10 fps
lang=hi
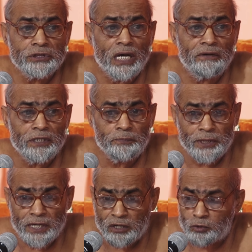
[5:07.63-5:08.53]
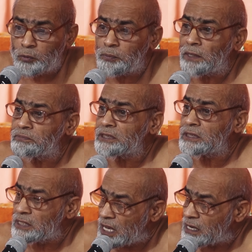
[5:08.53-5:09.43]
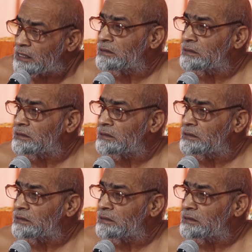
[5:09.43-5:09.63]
सावर पर्याय को प्राप्त किया